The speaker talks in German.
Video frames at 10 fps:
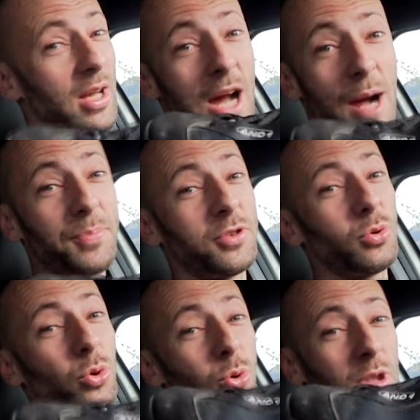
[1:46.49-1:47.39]

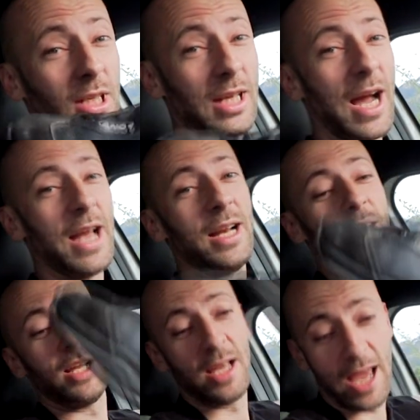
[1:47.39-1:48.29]
Absolut
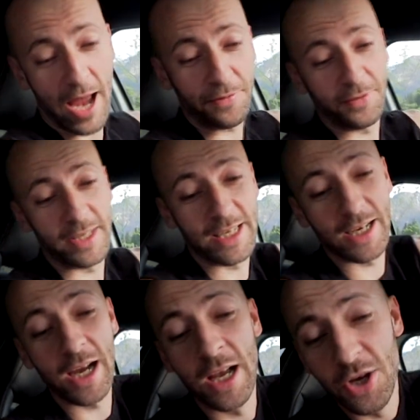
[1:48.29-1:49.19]
geiler,
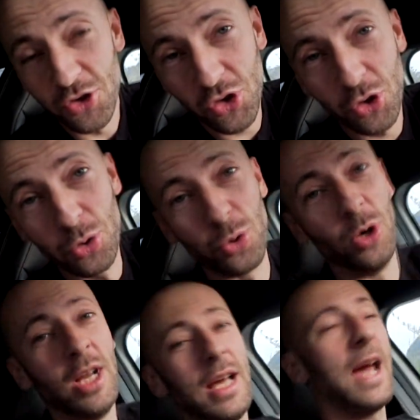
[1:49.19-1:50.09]
heftiger Schuh.
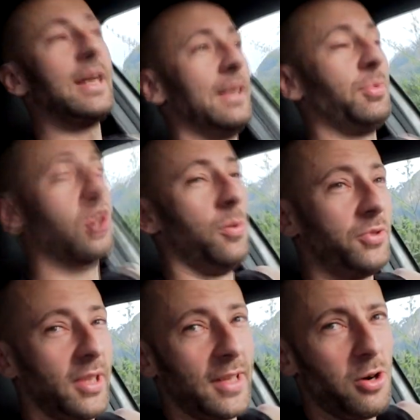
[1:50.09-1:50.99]
Ey, den
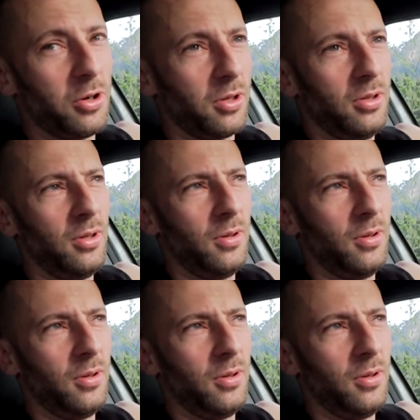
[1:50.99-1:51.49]
bekommst du jetzt auch.